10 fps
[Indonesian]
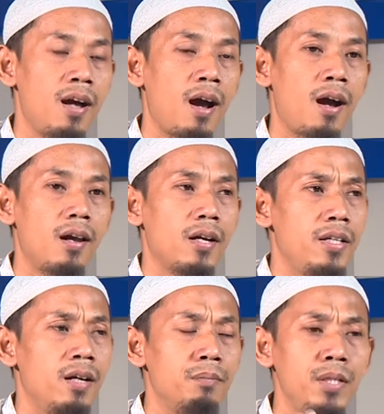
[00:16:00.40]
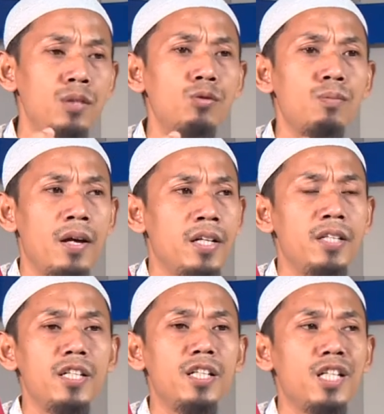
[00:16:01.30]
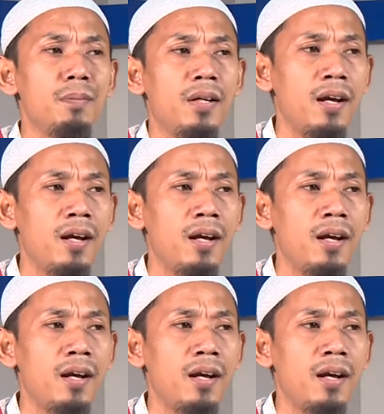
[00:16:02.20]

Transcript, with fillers: akhlak yang begitu baik. Ini nikmat